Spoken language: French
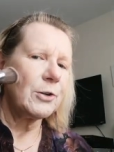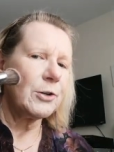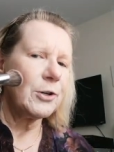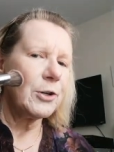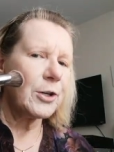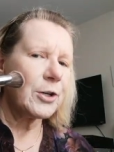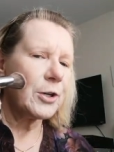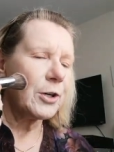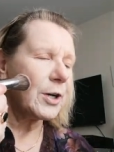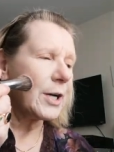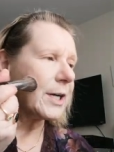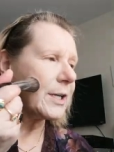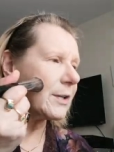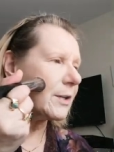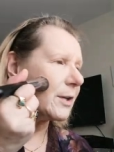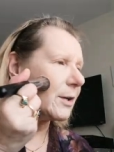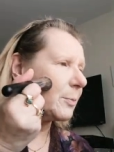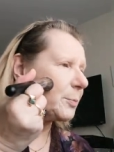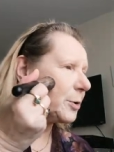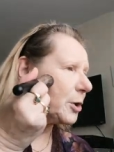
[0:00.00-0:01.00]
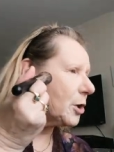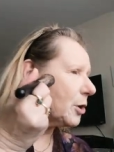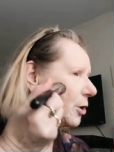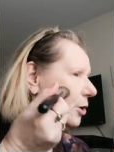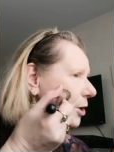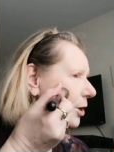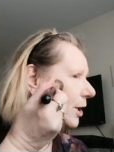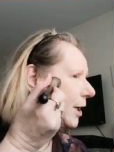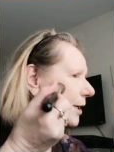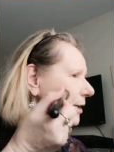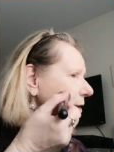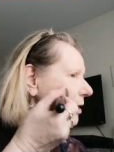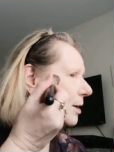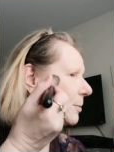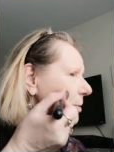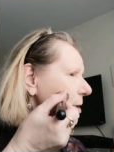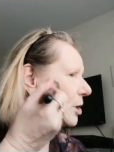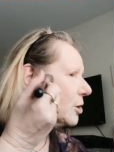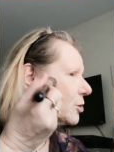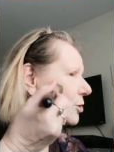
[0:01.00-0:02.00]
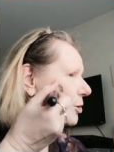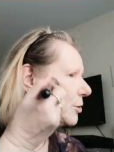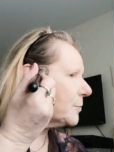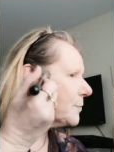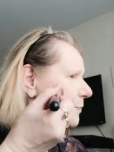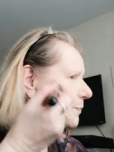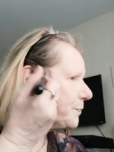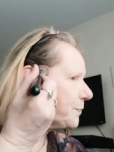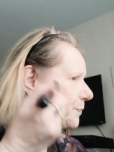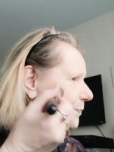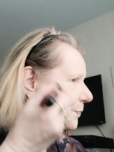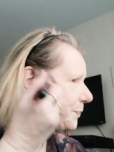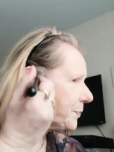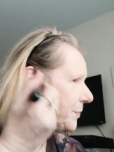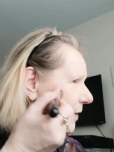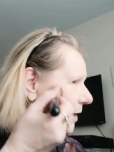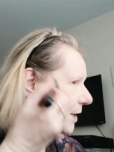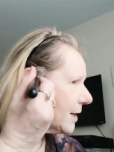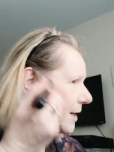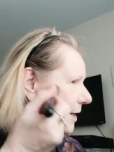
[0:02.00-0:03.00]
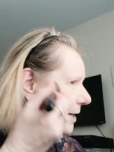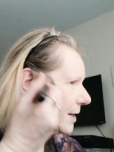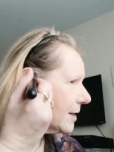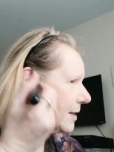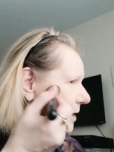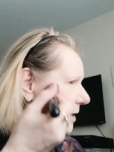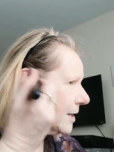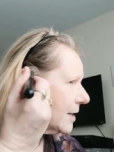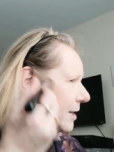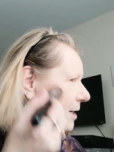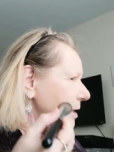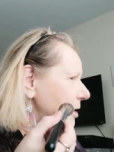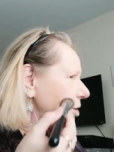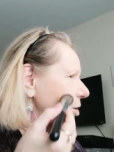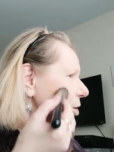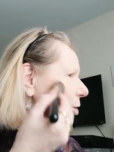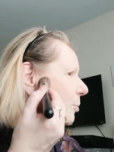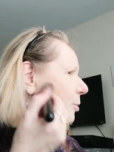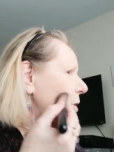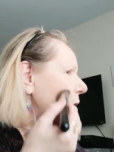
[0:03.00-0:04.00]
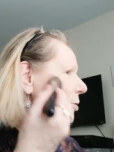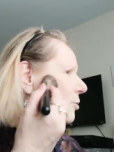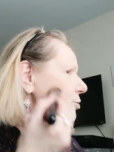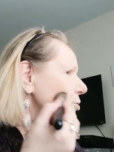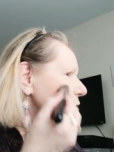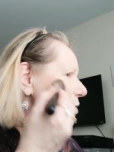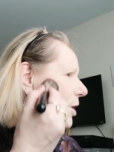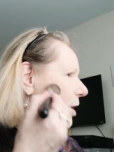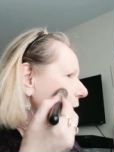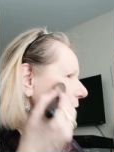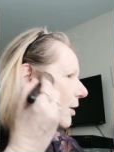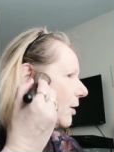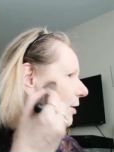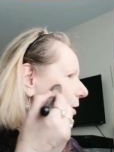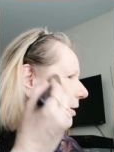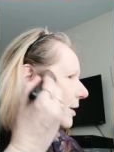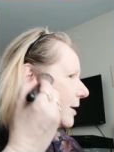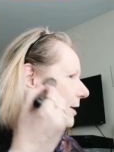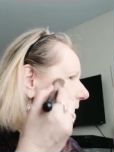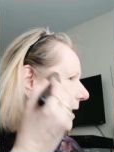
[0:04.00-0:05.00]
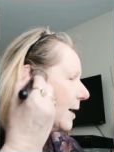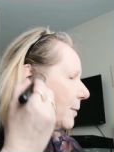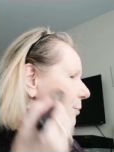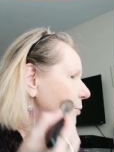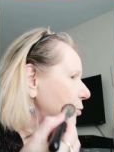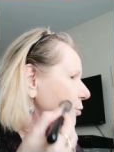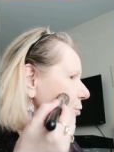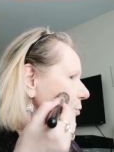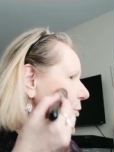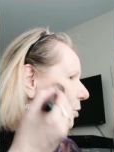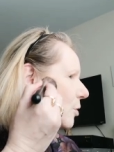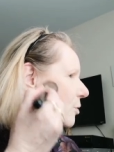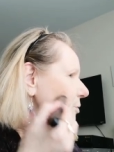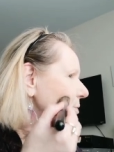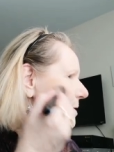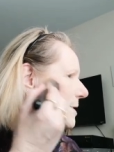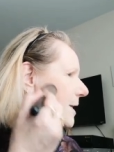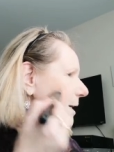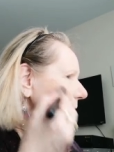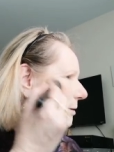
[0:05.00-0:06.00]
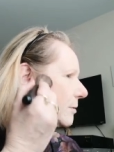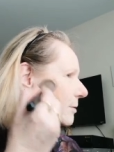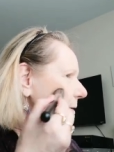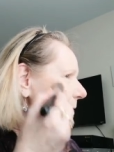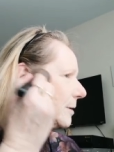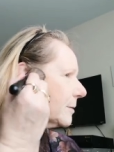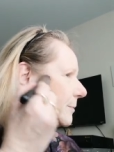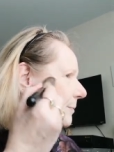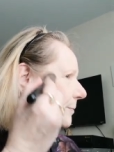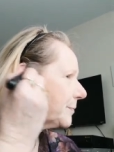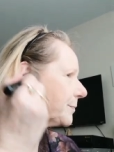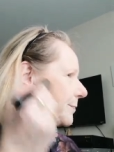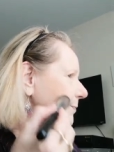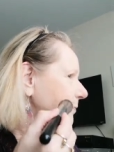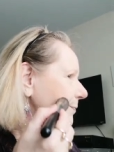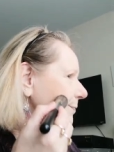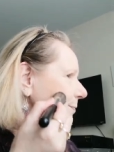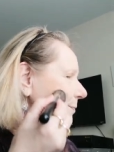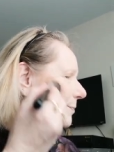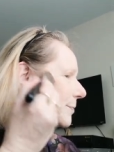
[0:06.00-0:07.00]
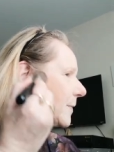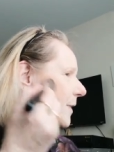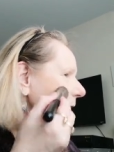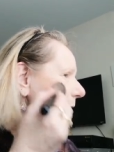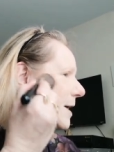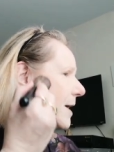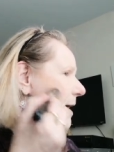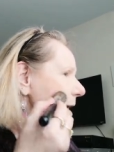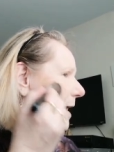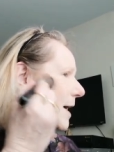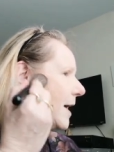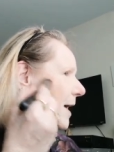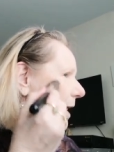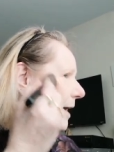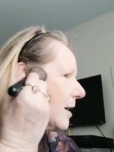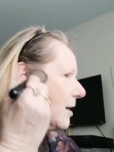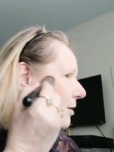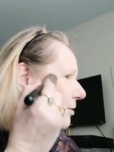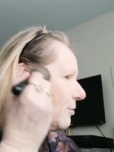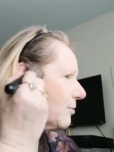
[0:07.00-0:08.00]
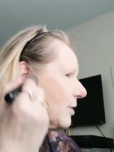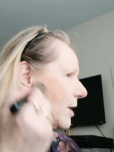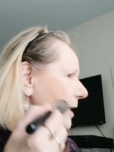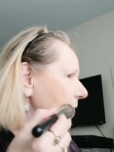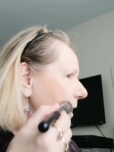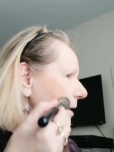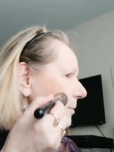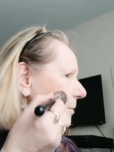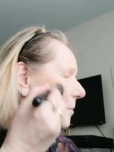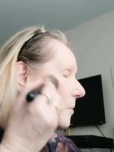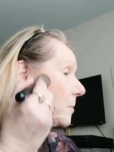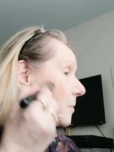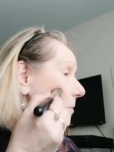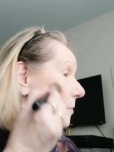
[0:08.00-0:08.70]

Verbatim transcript: le correcteur, pas le correcteur, mais le, le bronzer, la poudre bronzante. Alors voilà,